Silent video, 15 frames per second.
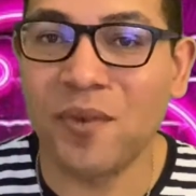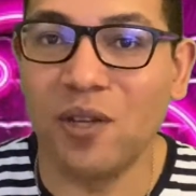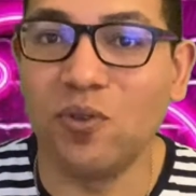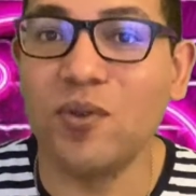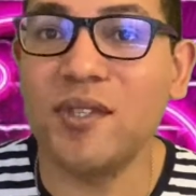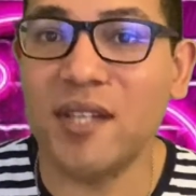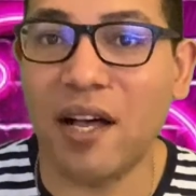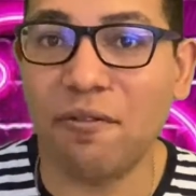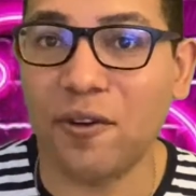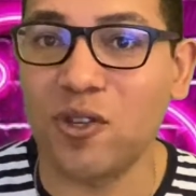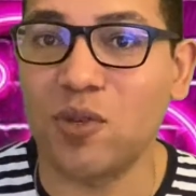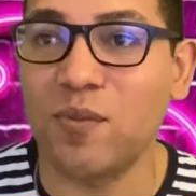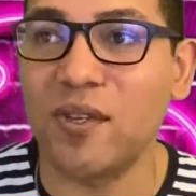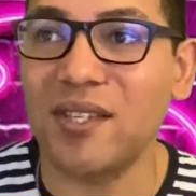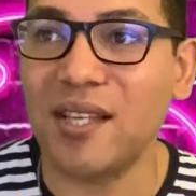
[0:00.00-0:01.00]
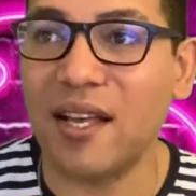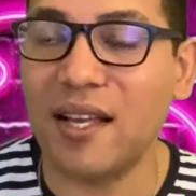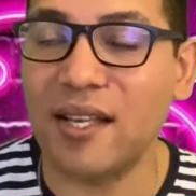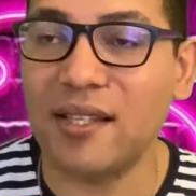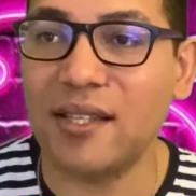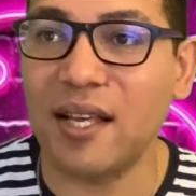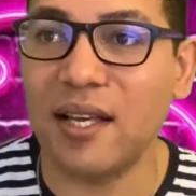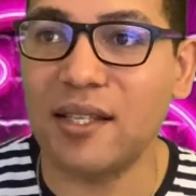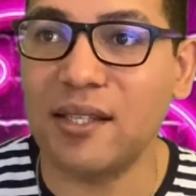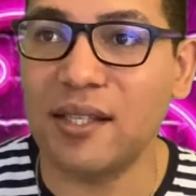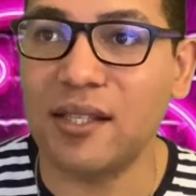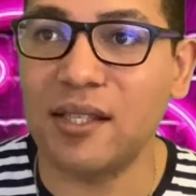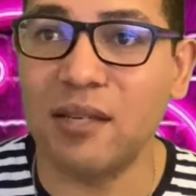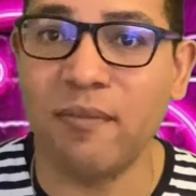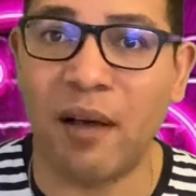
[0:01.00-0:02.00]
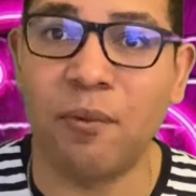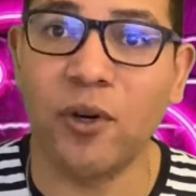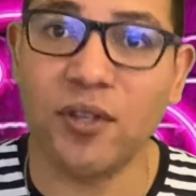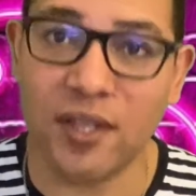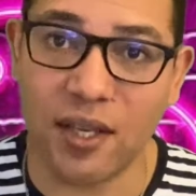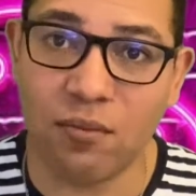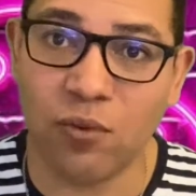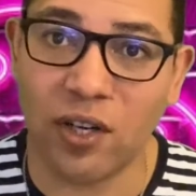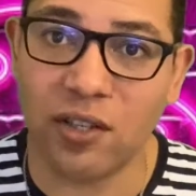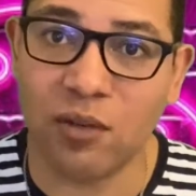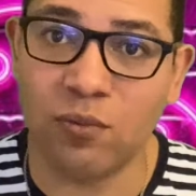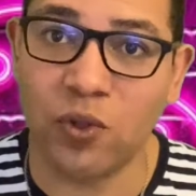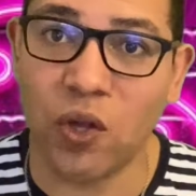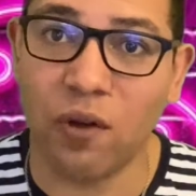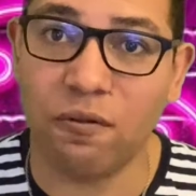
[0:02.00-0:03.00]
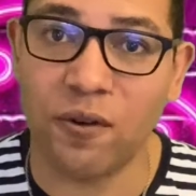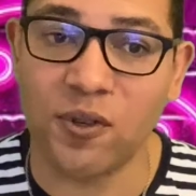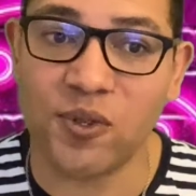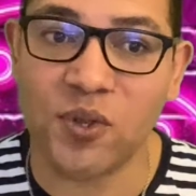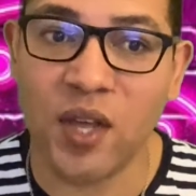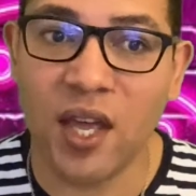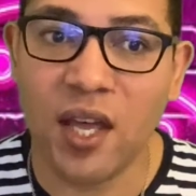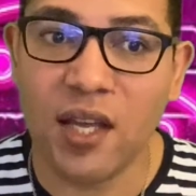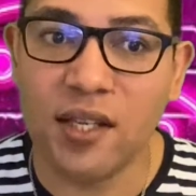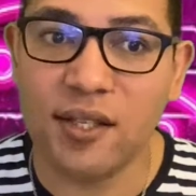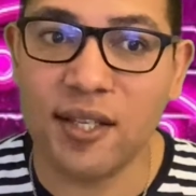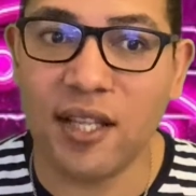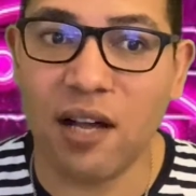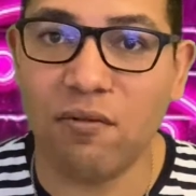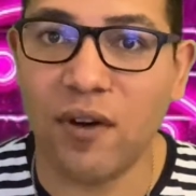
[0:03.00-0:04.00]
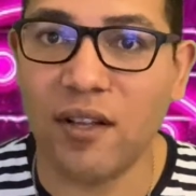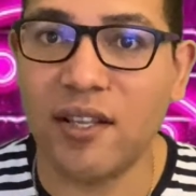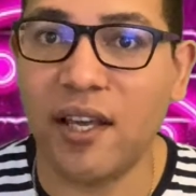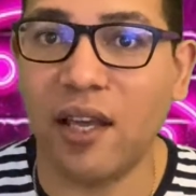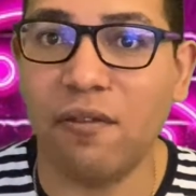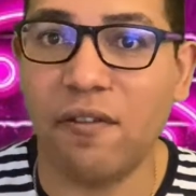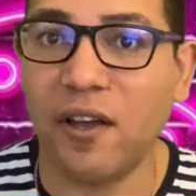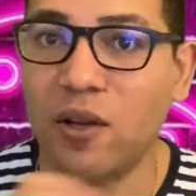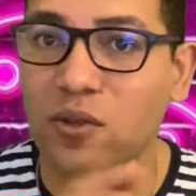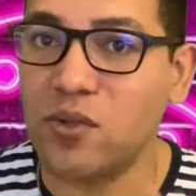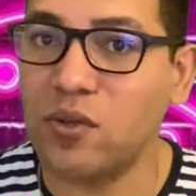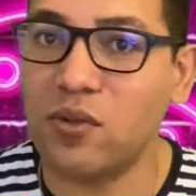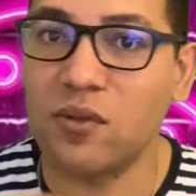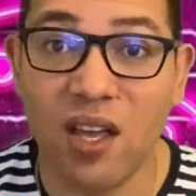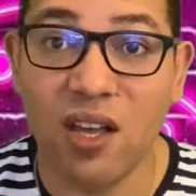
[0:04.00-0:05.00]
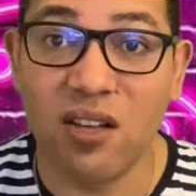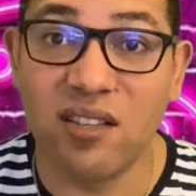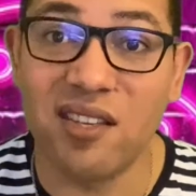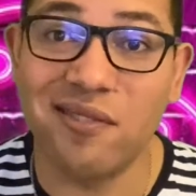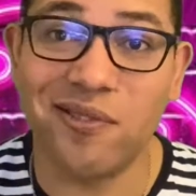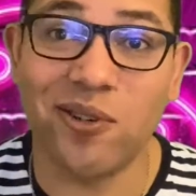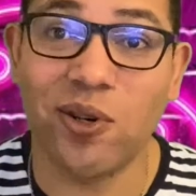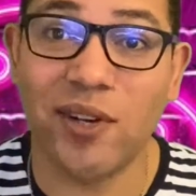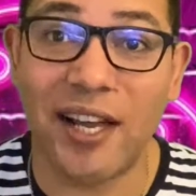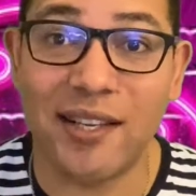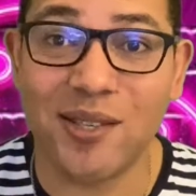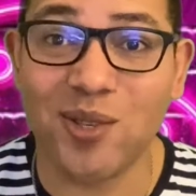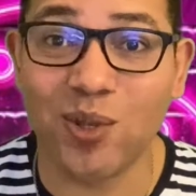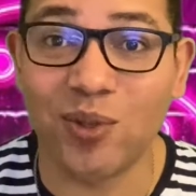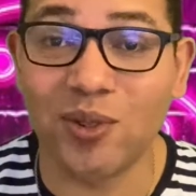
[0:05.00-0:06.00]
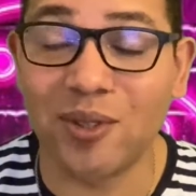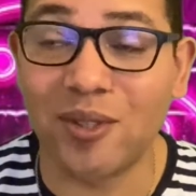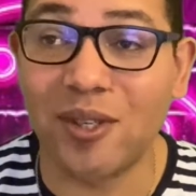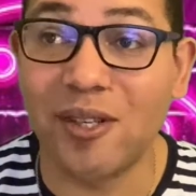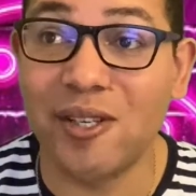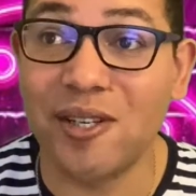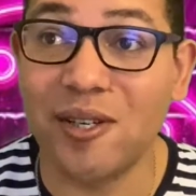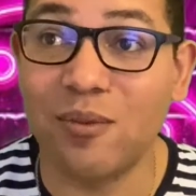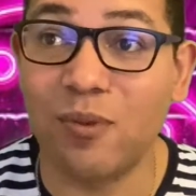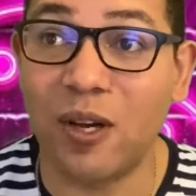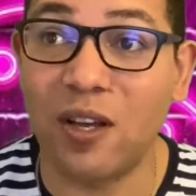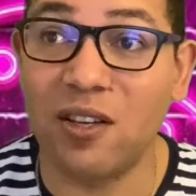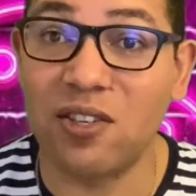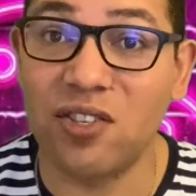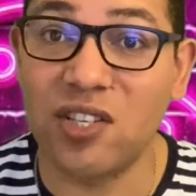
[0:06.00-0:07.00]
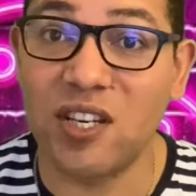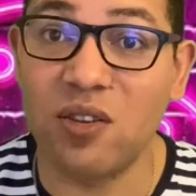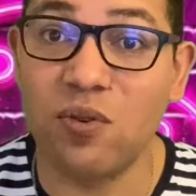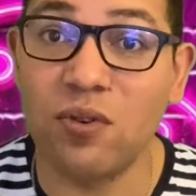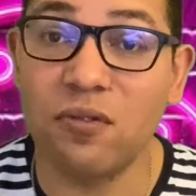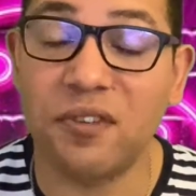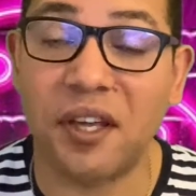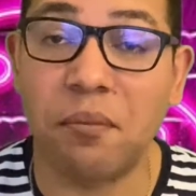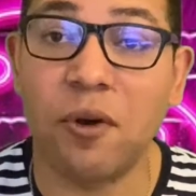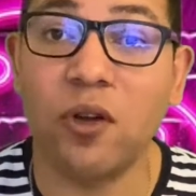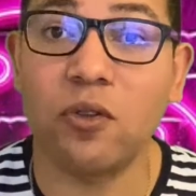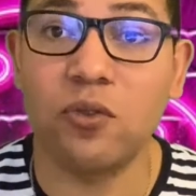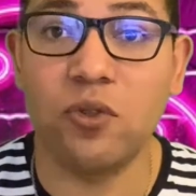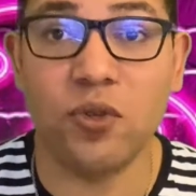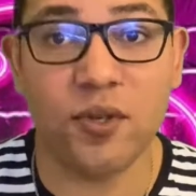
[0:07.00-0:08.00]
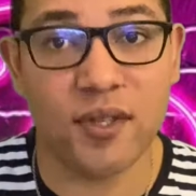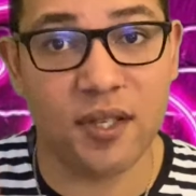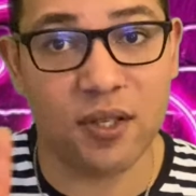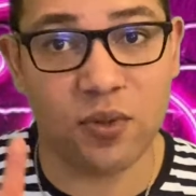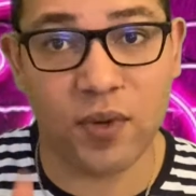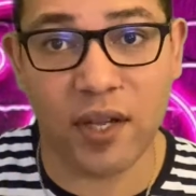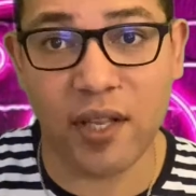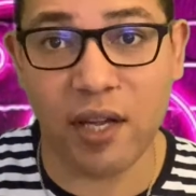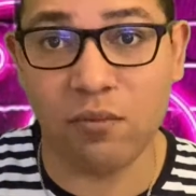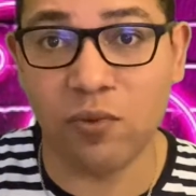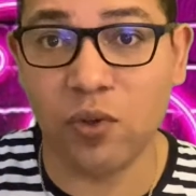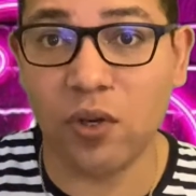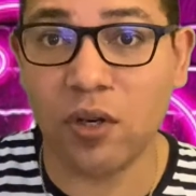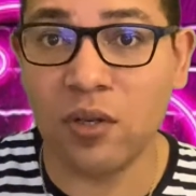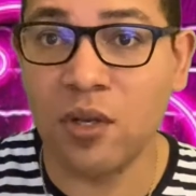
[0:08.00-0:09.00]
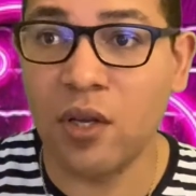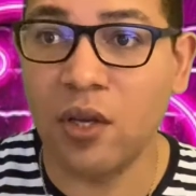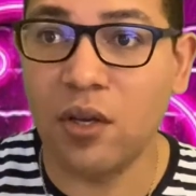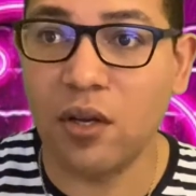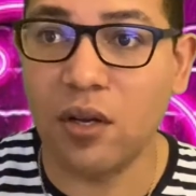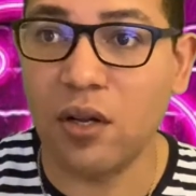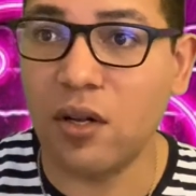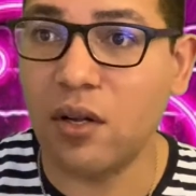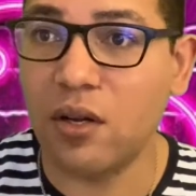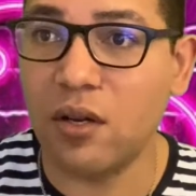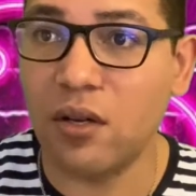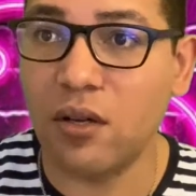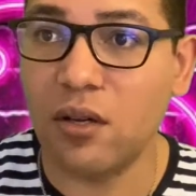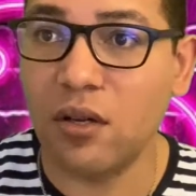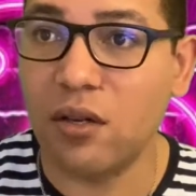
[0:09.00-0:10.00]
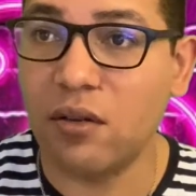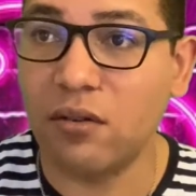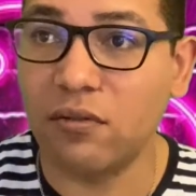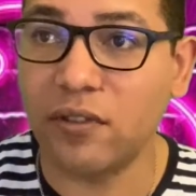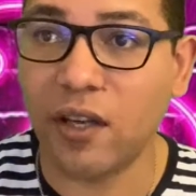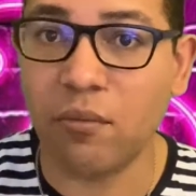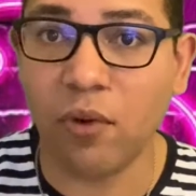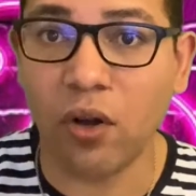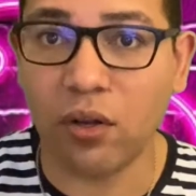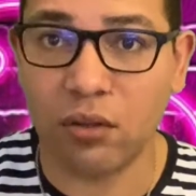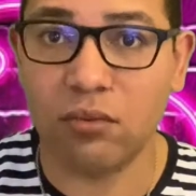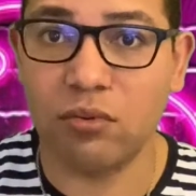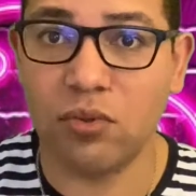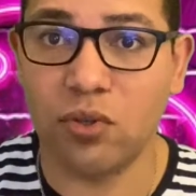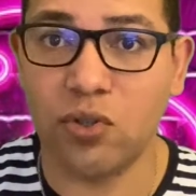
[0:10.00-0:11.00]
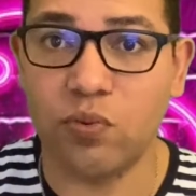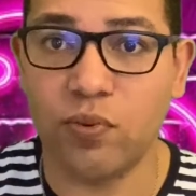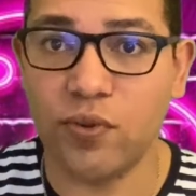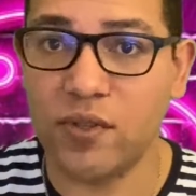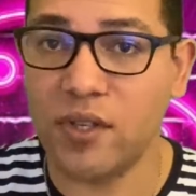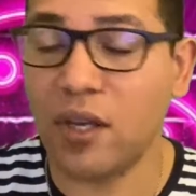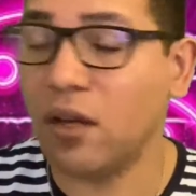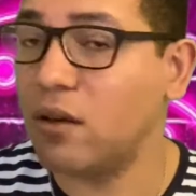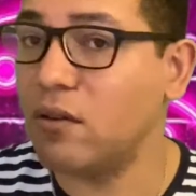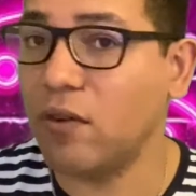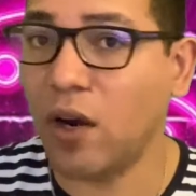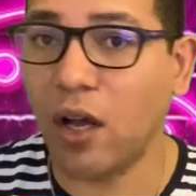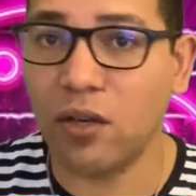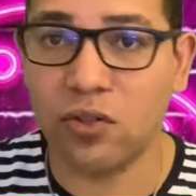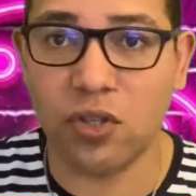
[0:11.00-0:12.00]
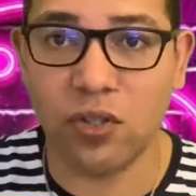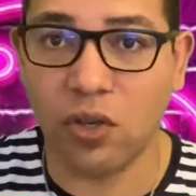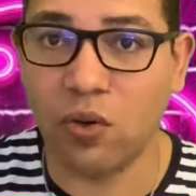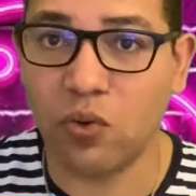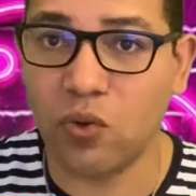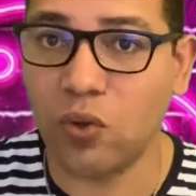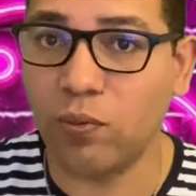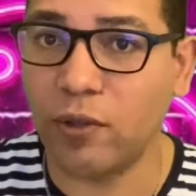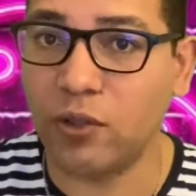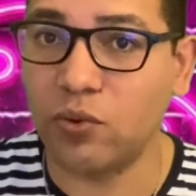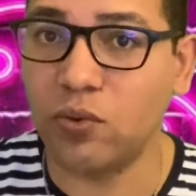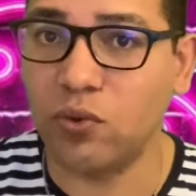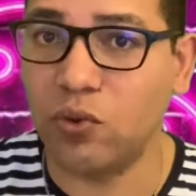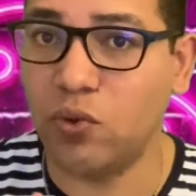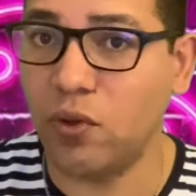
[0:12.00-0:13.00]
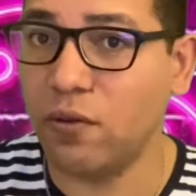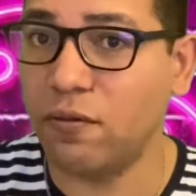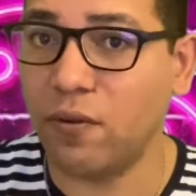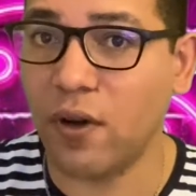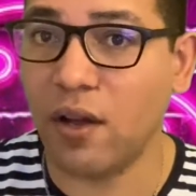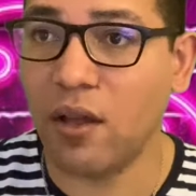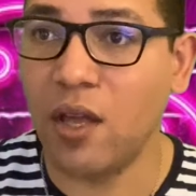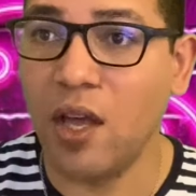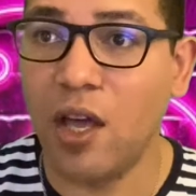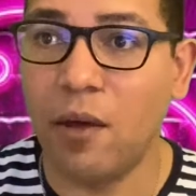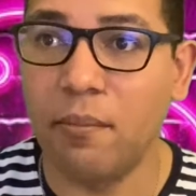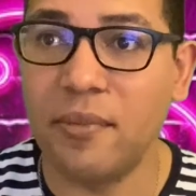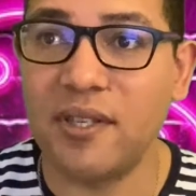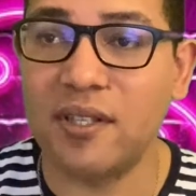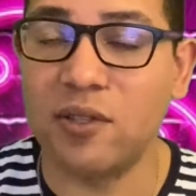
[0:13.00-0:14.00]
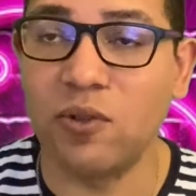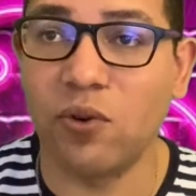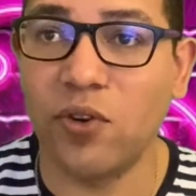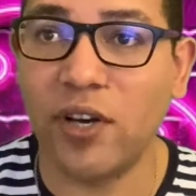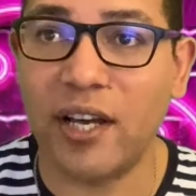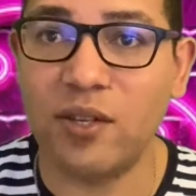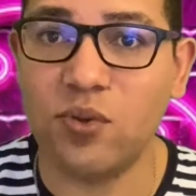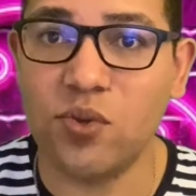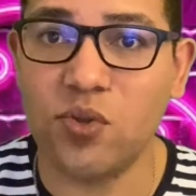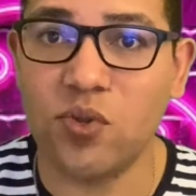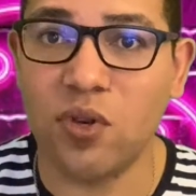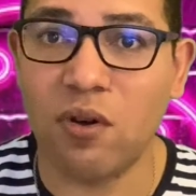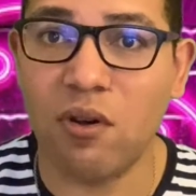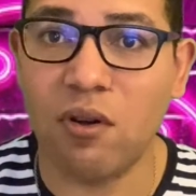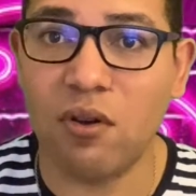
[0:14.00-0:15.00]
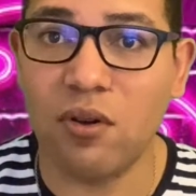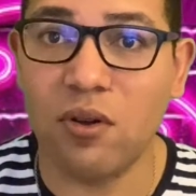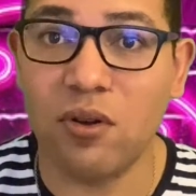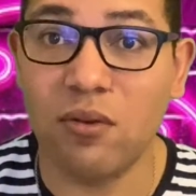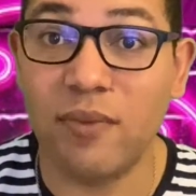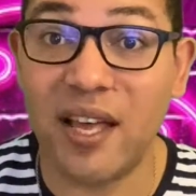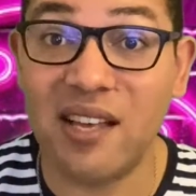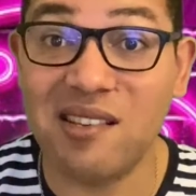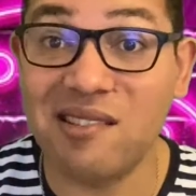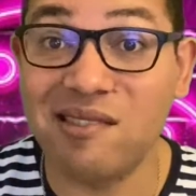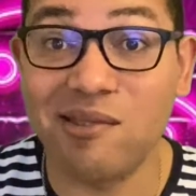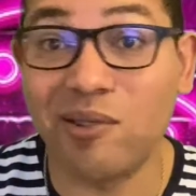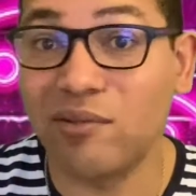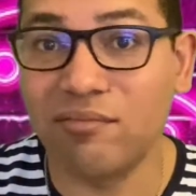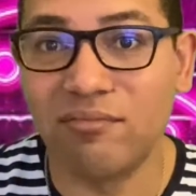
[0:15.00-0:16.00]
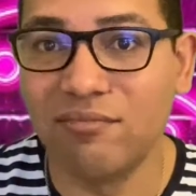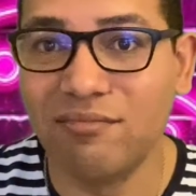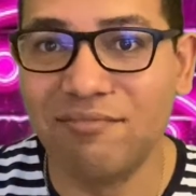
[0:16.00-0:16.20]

Donc ça, franchement, ça, ça c'est ce qui m'a manqué moi dans mon enfance, c'est d'avoir des références. Niveau relation, euh, bah, j'ai eu vraiment deux histoires d'amour, euh, vraiment que je peux dire, voilà, j'étais en couple et tout deux fois. Mais sinon, le reste du temps, bah, non.